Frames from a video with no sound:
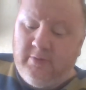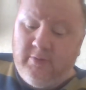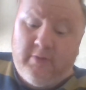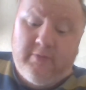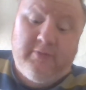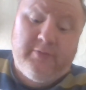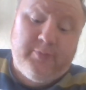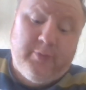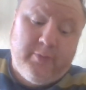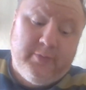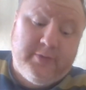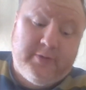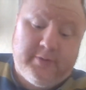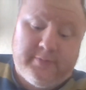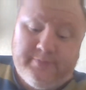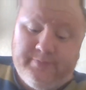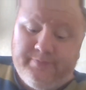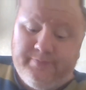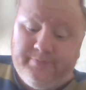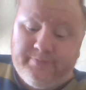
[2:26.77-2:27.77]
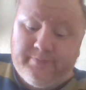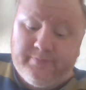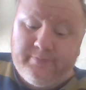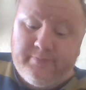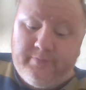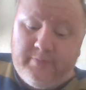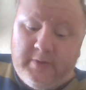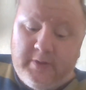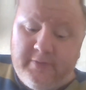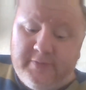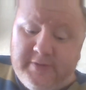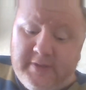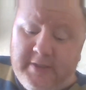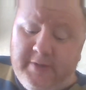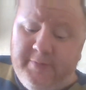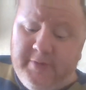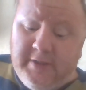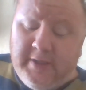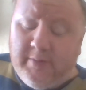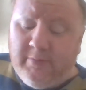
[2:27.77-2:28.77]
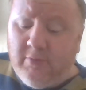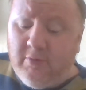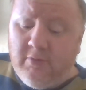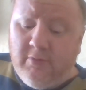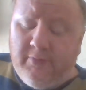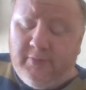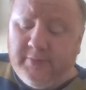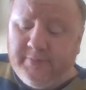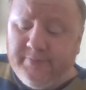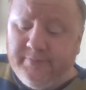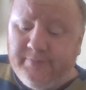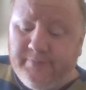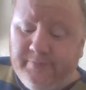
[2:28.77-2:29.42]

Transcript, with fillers: Но ну, а вы вспомните, взрывы домов,